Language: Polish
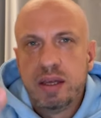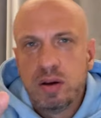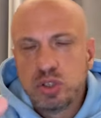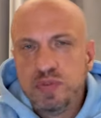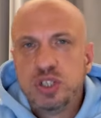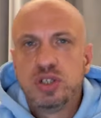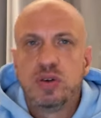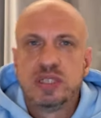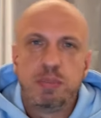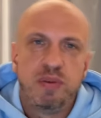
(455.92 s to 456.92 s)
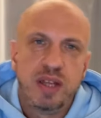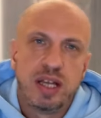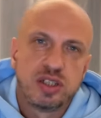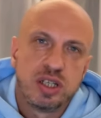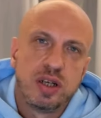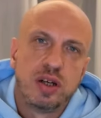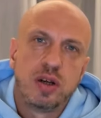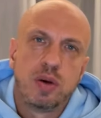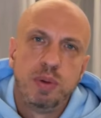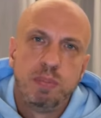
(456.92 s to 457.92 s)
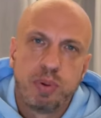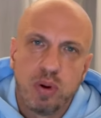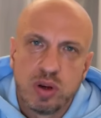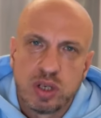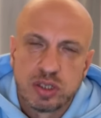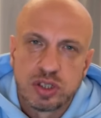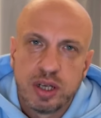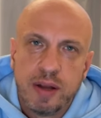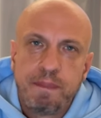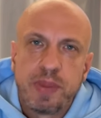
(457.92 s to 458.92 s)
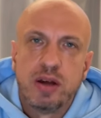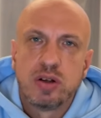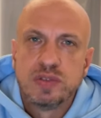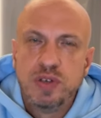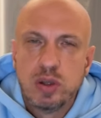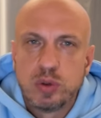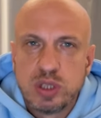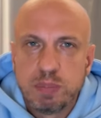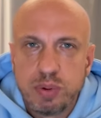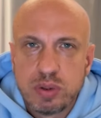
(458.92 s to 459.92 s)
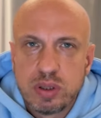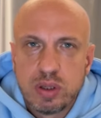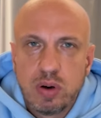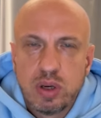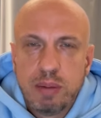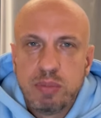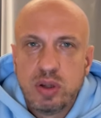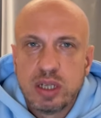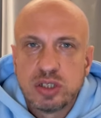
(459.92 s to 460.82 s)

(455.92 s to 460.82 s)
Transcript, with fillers: Oczywiście on zapowiada, że robi progres, że rozwinął się pod okiem Dona